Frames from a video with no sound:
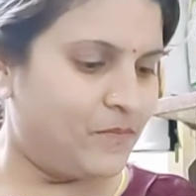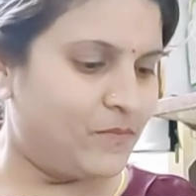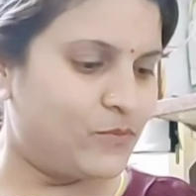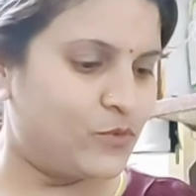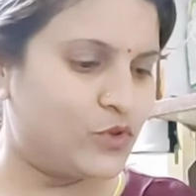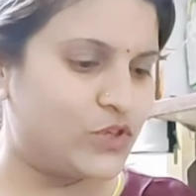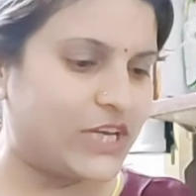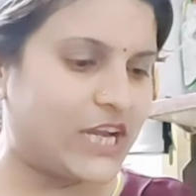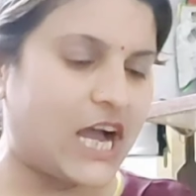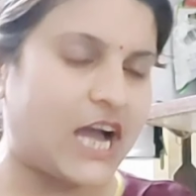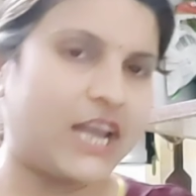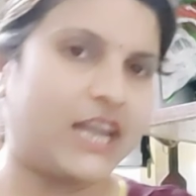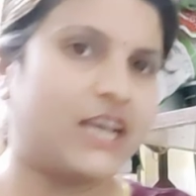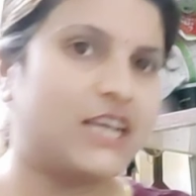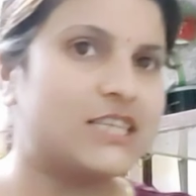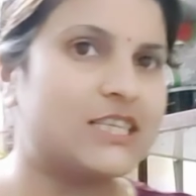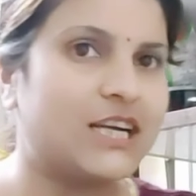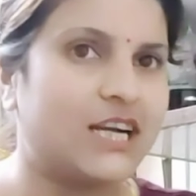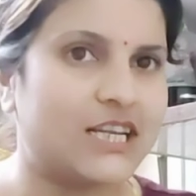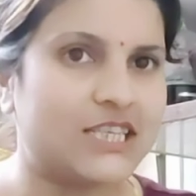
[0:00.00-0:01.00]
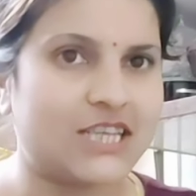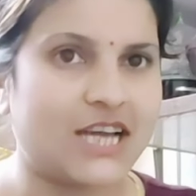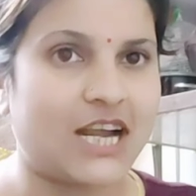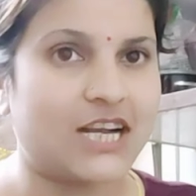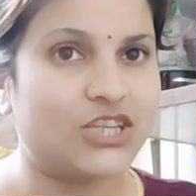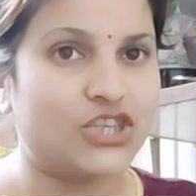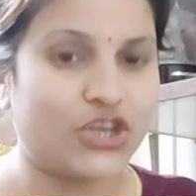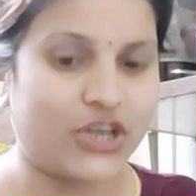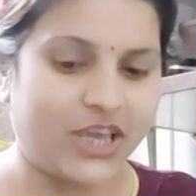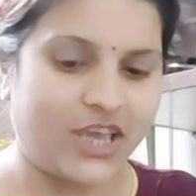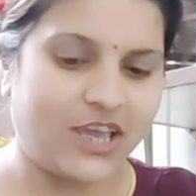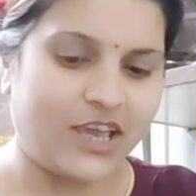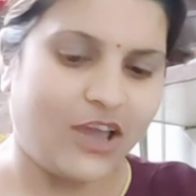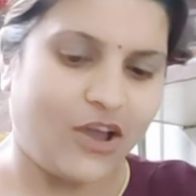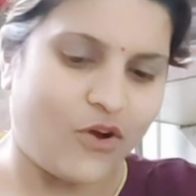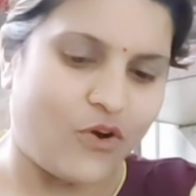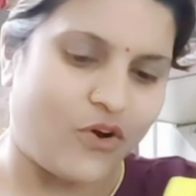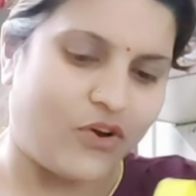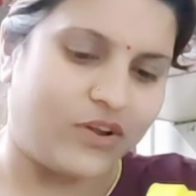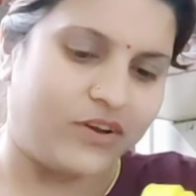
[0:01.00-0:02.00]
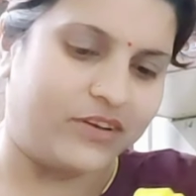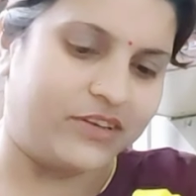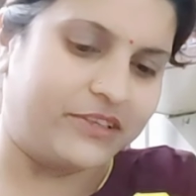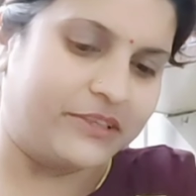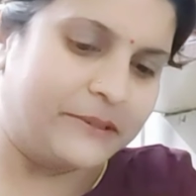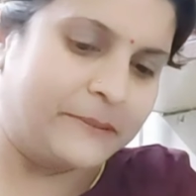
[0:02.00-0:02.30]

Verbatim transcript: मुझे खाने के संग अचार चाहिए और